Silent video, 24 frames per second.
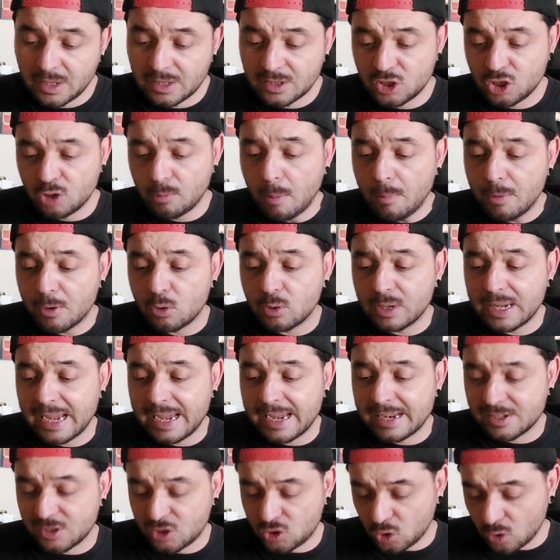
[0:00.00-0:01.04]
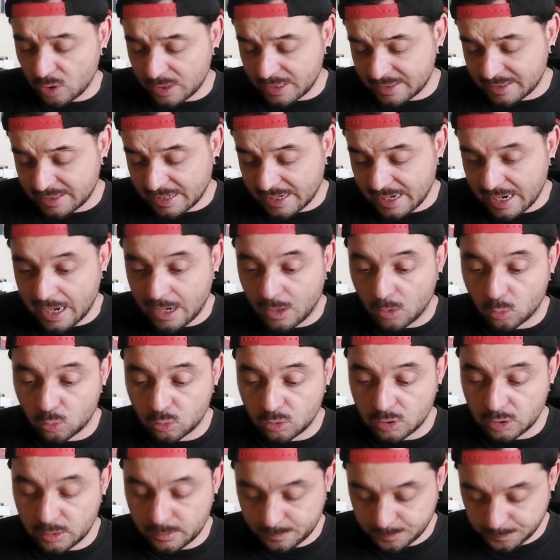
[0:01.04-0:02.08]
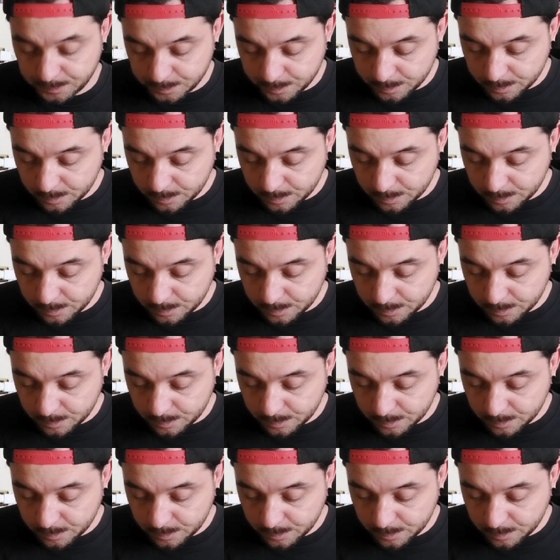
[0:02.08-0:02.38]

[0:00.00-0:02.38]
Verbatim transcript: Zio Paperone e il Solid Cloud,